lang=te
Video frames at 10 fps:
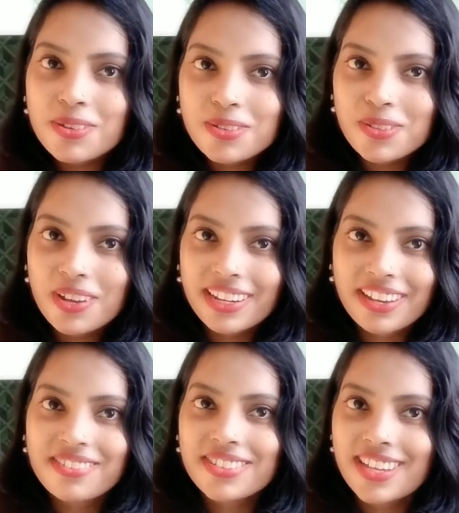సో సో అని
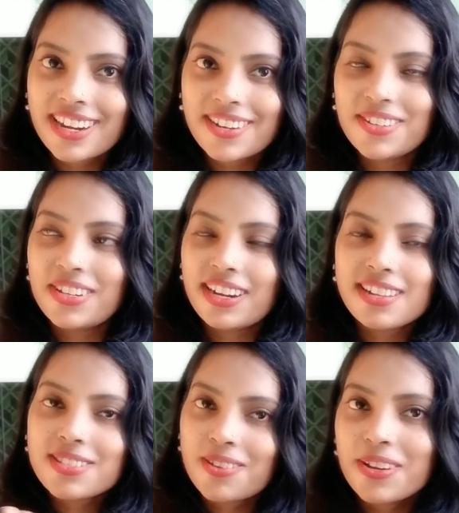ఎక్కువసార్లు అంటున్నా
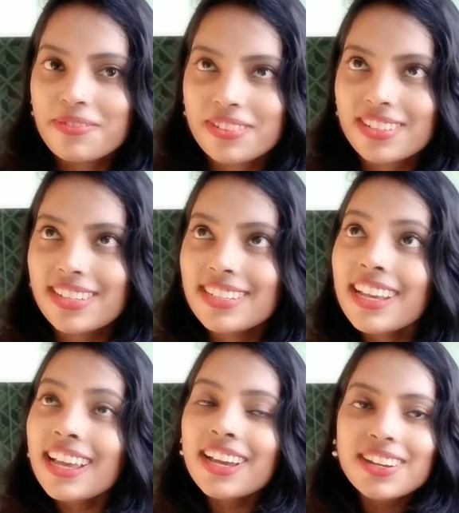సారీ ఫర్ దట్
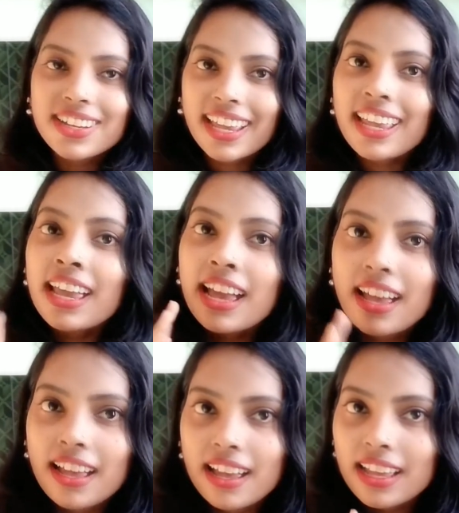ఓకే
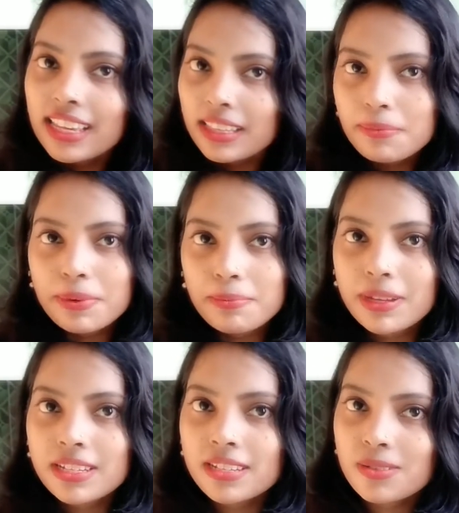ఇది
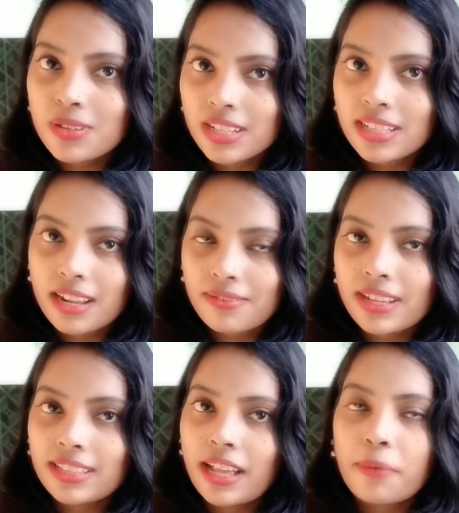ప్రిపేర్ చేసుకున్న
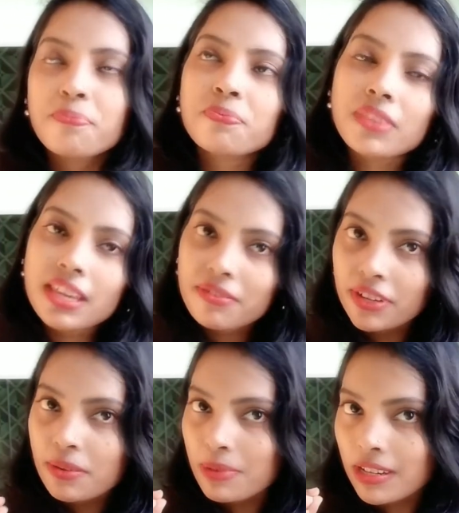తర్వాత ఈ
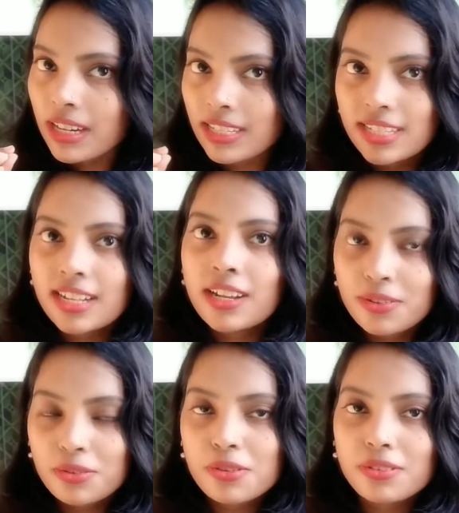వీడియో మీకు ఖచ్చితంగా
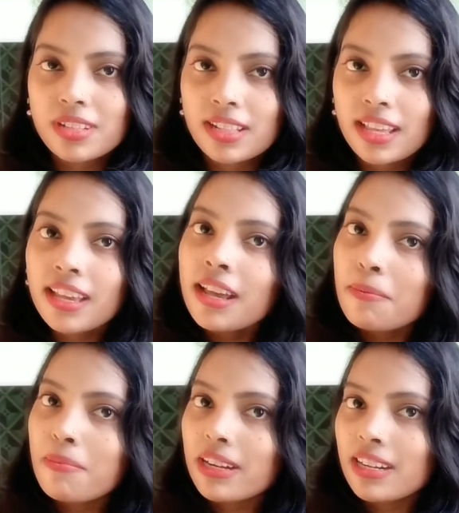యూజ్ అవుతుంది
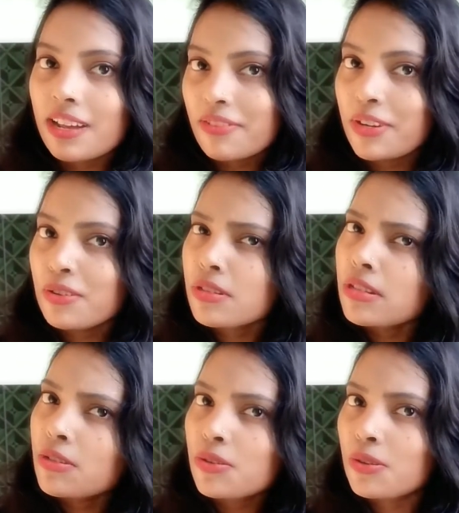బట్ నా
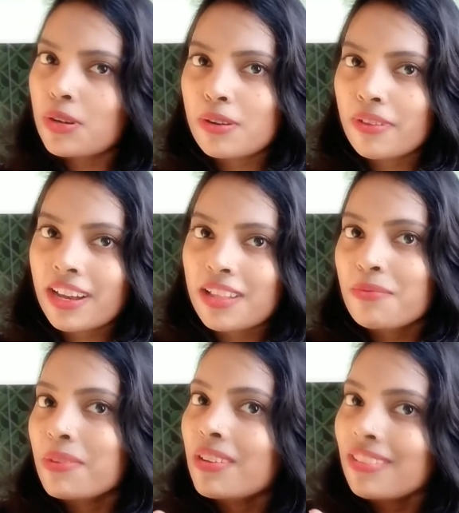వీడియోస్ని చూడడమే
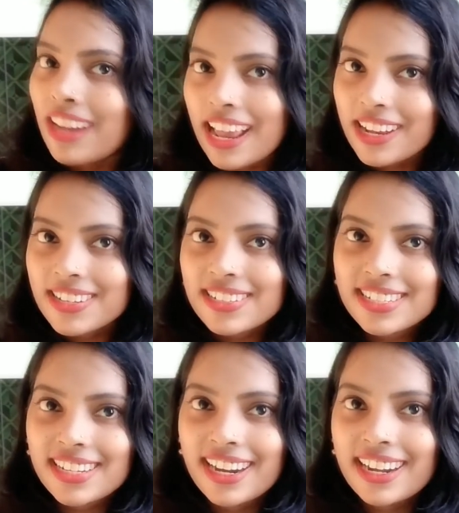కాదు మీరు లైక్
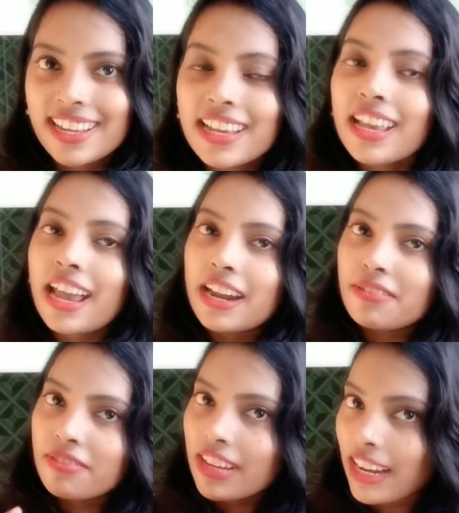కూడా చేయండి
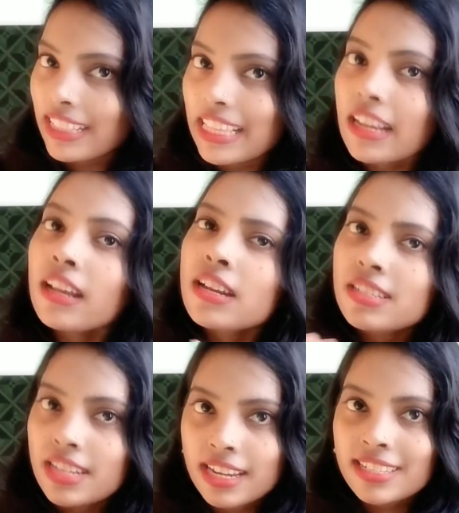అండ్ వీలైతే
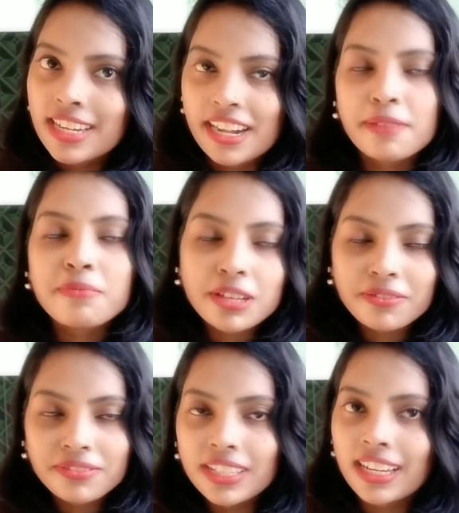షేర్ చేయండి
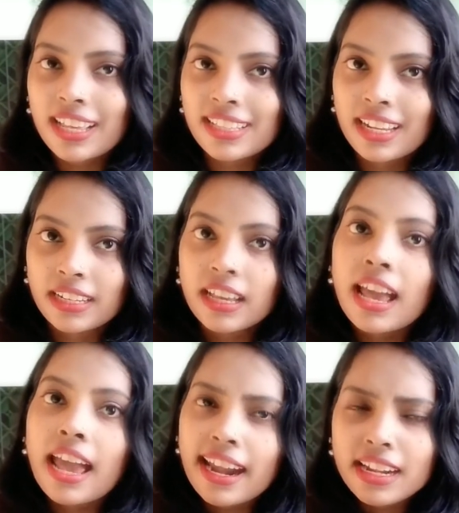మీకు వీలైతే
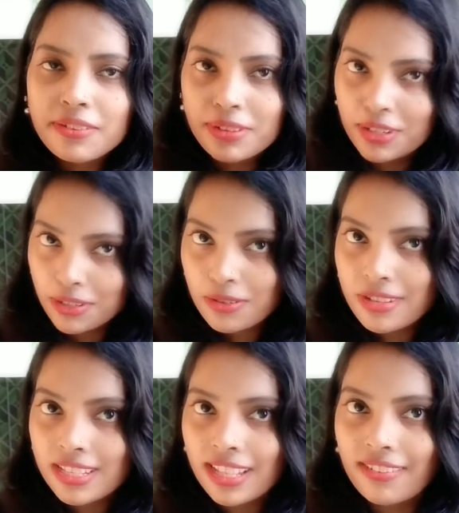అండ్ ఈ వీడియో
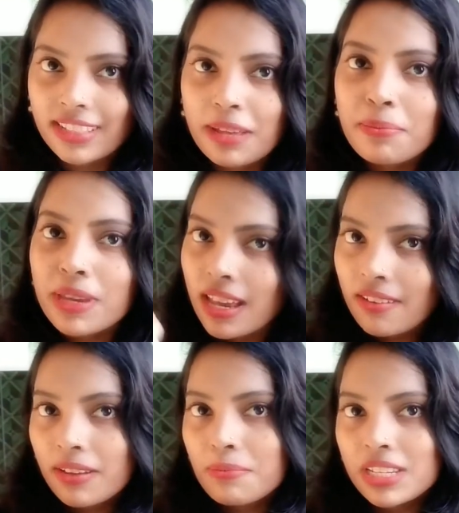చూసిన తర్వాత మీకు
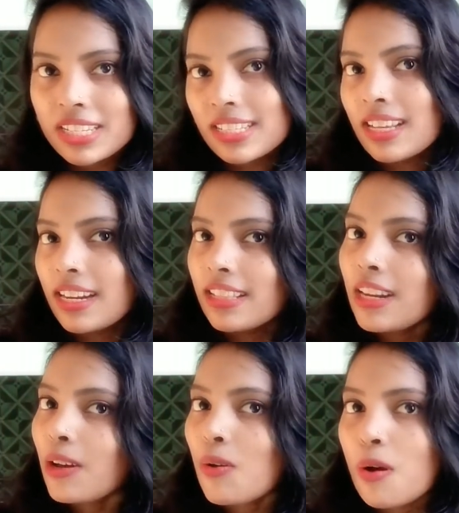ఏమనిపించింది
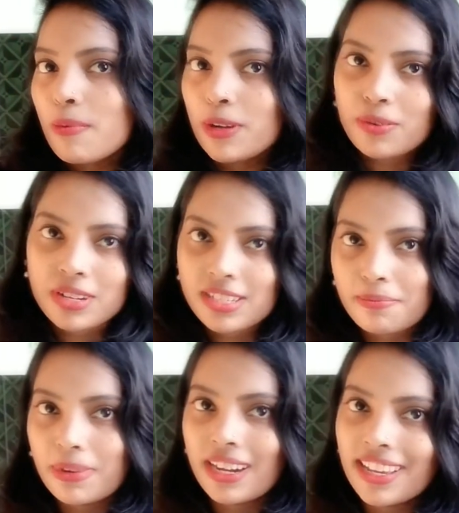అనేది నాకు కామెంట్ కూడా
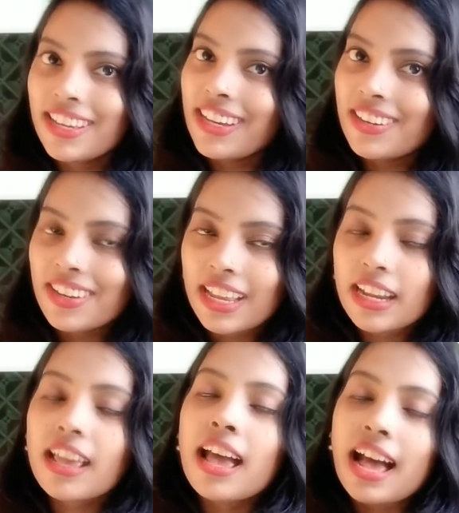చెప్పండి
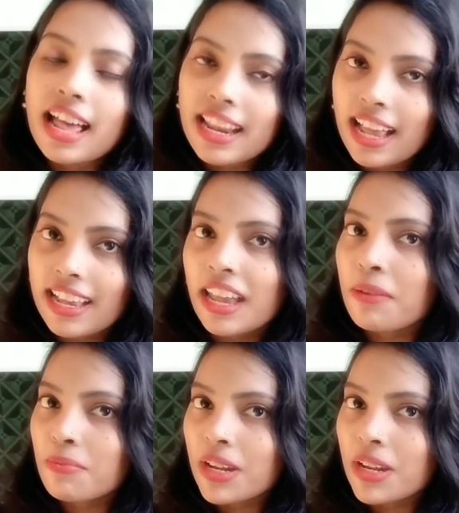ఓకేనా అలాగే